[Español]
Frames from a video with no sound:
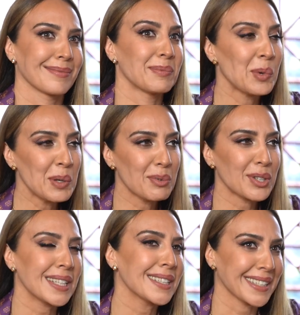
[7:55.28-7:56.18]
Muy
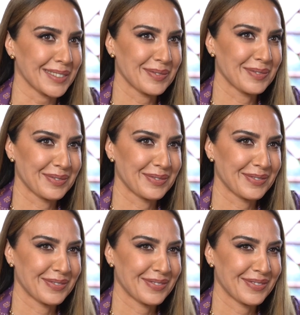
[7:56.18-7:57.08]
importante.
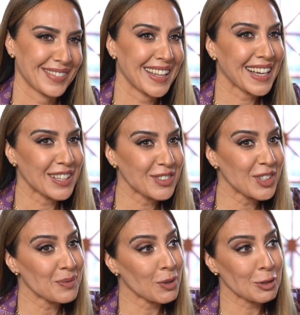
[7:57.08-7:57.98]
La
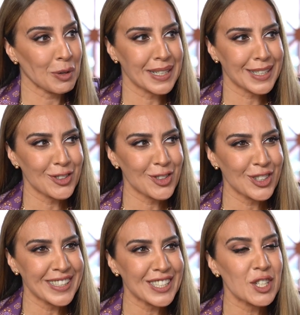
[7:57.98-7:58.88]
canción, porque todas las
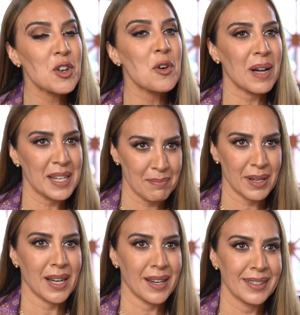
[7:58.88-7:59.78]
canciones no valen
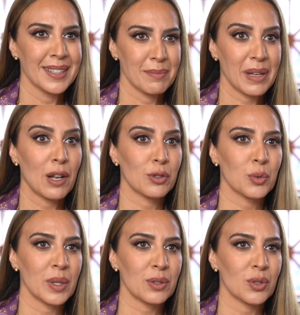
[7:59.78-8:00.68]
para, para los
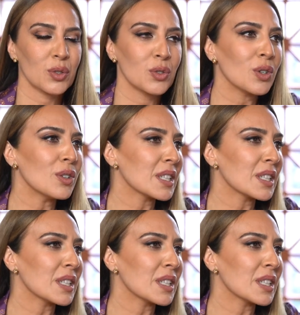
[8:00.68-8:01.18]
duetos. Yo,